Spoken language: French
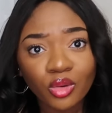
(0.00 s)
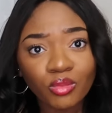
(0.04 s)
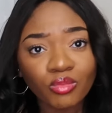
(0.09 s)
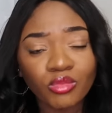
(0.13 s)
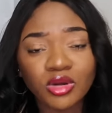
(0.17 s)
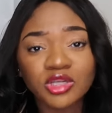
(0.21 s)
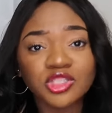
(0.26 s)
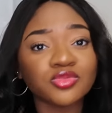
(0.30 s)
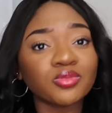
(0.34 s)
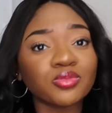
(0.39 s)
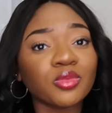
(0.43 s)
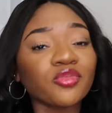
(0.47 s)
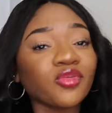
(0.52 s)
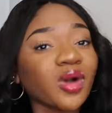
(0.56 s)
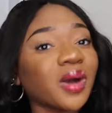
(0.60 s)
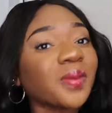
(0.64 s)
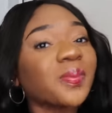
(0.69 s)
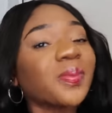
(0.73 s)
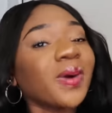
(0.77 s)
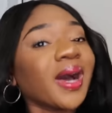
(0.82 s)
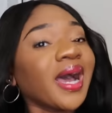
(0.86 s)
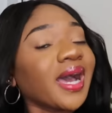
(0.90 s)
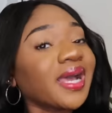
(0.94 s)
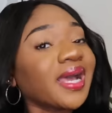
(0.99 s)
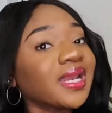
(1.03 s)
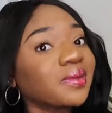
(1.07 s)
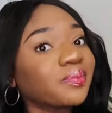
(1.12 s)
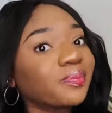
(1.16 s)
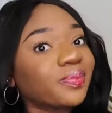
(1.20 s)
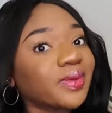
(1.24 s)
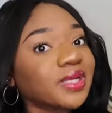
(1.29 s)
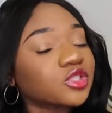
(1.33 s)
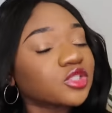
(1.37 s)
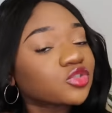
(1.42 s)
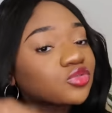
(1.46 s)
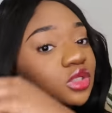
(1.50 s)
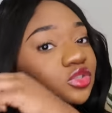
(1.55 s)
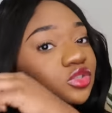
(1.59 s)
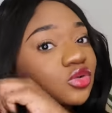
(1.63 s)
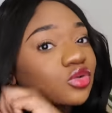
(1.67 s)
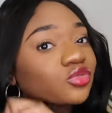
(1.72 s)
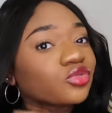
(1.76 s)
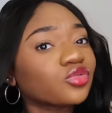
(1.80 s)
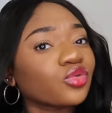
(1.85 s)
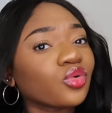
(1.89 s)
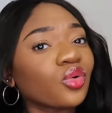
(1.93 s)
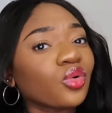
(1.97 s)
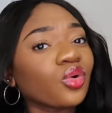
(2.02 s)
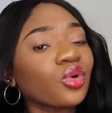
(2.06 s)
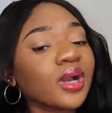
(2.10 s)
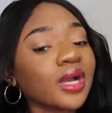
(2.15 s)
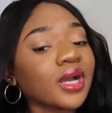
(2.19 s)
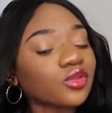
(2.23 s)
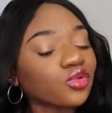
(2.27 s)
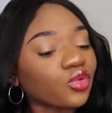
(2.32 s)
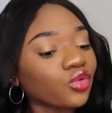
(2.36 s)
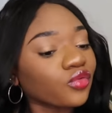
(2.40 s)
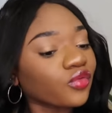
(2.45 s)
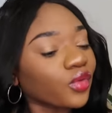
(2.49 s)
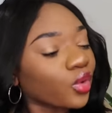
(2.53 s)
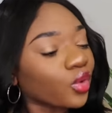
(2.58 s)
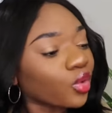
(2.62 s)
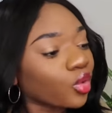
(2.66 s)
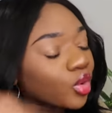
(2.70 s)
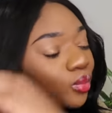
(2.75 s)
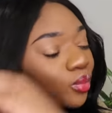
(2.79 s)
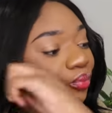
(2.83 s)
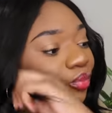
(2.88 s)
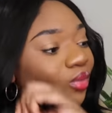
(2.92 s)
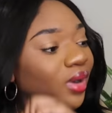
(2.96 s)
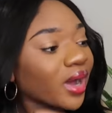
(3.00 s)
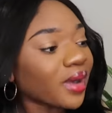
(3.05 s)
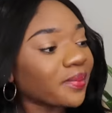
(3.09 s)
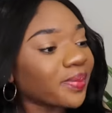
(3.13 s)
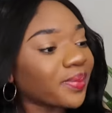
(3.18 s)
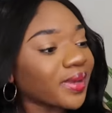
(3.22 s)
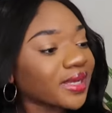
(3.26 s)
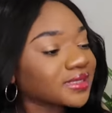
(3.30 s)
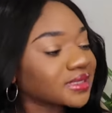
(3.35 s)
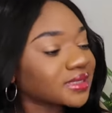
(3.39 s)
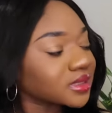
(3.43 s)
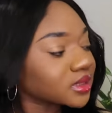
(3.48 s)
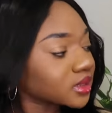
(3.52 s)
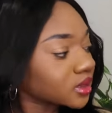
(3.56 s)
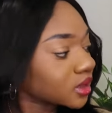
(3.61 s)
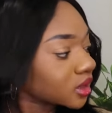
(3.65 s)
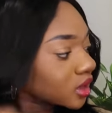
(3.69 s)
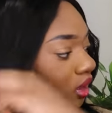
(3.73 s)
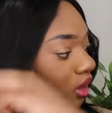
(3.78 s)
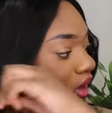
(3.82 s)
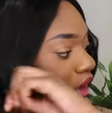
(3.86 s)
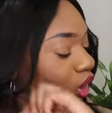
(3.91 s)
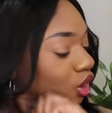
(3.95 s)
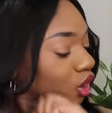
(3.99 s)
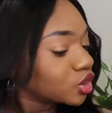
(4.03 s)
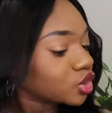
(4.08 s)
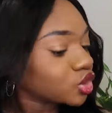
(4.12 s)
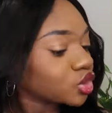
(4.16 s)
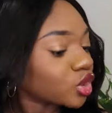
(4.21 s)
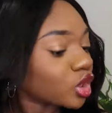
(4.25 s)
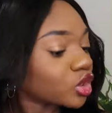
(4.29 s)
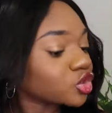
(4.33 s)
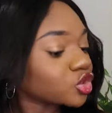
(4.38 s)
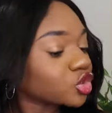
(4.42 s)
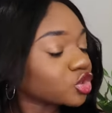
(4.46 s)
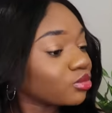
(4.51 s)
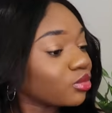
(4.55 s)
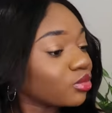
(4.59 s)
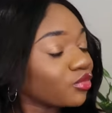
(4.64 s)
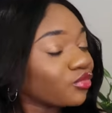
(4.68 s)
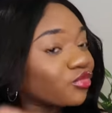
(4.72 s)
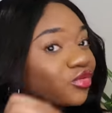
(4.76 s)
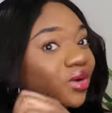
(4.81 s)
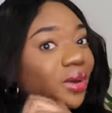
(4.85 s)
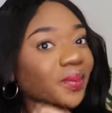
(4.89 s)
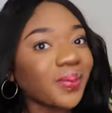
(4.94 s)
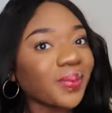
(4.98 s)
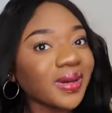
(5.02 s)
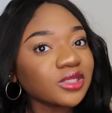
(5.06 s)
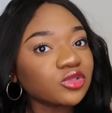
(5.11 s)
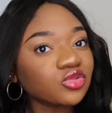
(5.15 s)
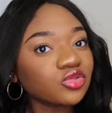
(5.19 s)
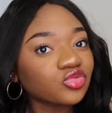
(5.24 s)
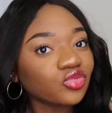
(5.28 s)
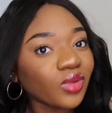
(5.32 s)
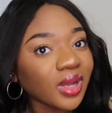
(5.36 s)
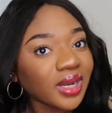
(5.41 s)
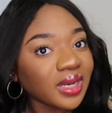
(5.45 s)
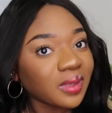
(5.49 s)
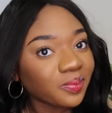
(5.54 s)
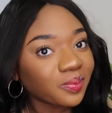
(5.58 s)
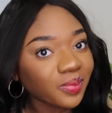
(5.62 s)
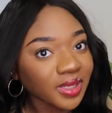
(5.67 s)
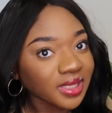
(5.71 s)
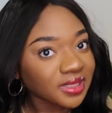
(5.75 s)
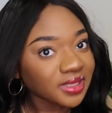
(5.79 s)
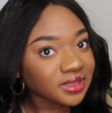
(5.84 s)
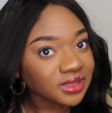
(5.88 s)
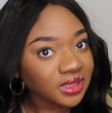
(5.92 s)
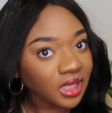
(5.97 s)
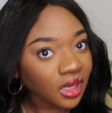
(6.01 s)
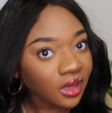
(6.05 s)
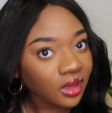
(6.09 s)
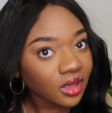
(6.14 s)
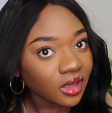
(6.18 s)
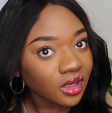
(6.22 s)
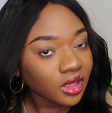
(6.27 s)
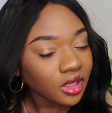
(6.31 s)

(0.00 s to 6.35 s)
Moi, je me vois pas aller payer 60 euros, 80 euros pour un piercing. Genre, je me vois pas du tout aller payer ça.